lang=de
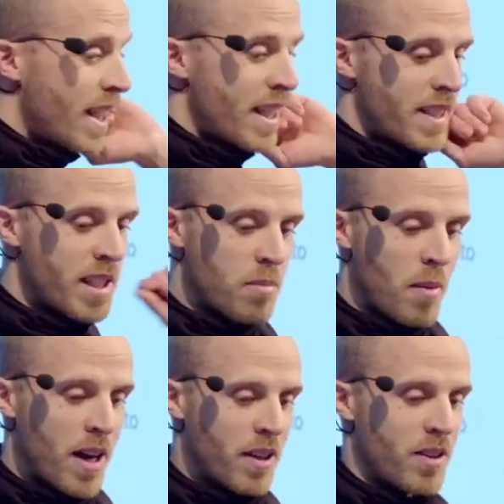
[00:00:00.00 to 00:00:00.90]
äh,
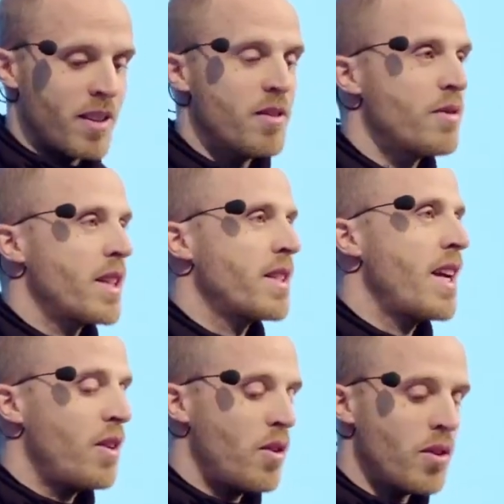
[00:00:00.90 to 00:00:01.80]
Sichtbarmachung,
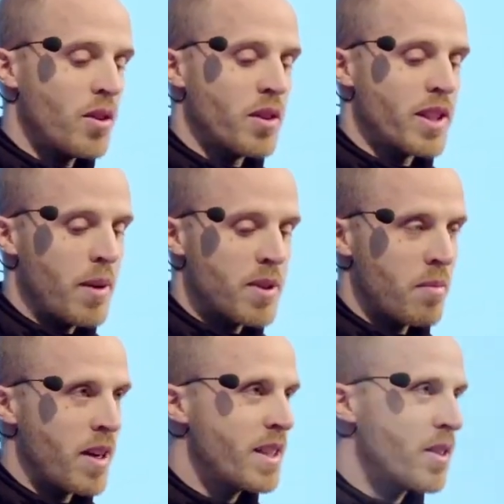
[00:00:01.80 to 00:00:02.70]
Verzerrung und
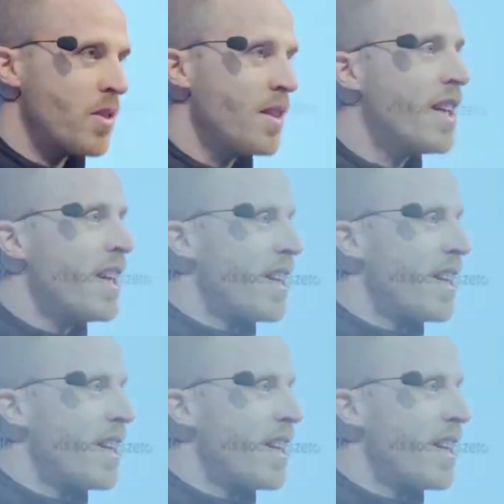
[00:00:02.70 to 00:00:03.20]
Selbstermächtigung.